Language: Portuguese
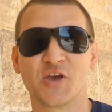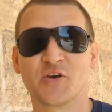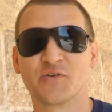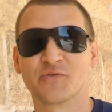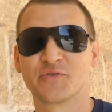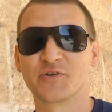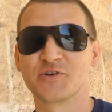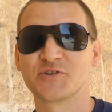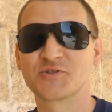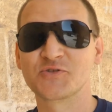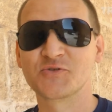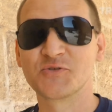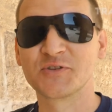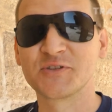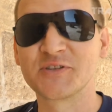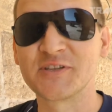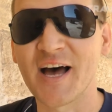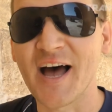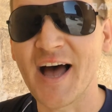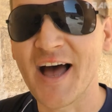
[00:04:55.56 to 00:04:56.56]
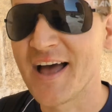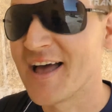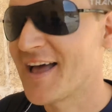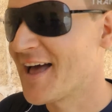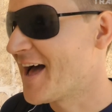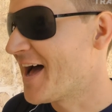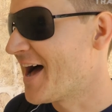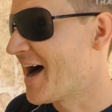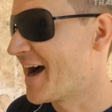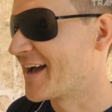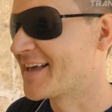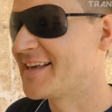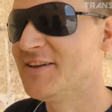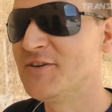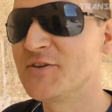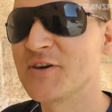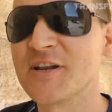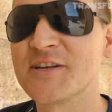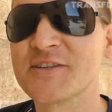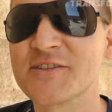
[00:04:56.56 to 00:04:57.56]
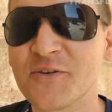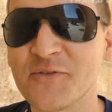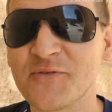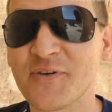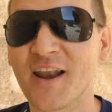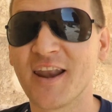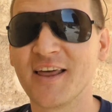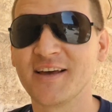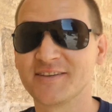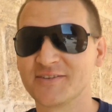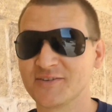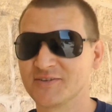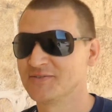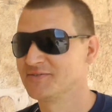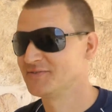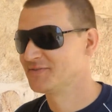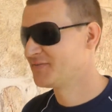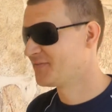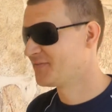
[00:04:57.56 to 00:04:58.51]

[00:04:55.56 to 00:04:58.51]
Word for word: Eu vou escutar aquilo que eles estão falando.